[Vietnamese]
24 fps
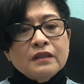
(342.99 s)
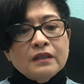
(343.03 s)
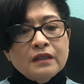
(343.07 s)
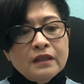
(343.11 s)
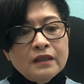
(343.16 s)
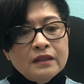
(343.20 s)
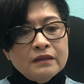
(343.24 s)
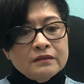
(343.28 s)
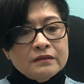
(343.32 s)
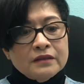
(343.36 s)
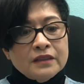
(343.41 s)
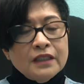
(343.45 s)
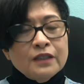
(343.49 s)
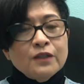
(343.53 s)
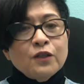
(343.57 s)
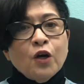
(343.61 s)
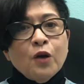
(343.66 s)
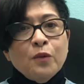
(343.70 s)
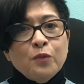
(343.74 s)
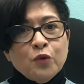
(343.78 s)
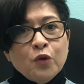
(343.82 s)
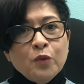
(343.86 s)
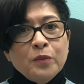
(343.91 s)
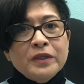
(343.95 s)
à, cái
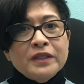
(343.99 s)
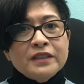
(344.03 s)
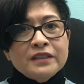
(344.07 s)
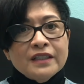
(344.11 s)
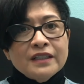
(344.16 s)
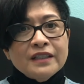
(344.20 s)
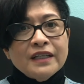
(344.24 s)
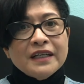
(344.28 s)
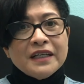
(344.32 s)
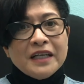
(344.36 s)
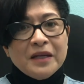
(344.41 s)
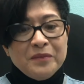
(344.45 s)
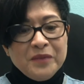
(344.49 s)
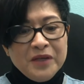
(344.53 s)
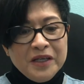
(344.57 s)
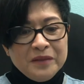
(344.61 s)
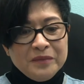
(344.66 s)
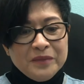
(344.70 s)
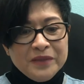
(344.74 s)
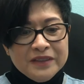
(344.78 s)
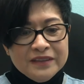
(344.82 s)
khớp của mình rất là cảm ơn